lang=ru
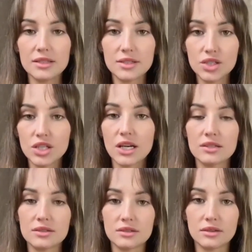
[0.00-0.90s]

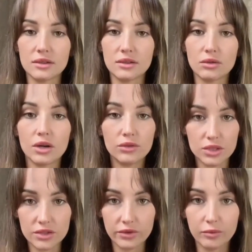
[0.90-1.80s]
Сейчас
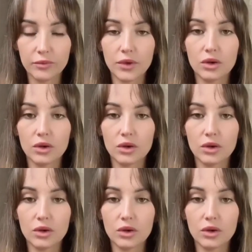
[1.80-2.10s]
руководством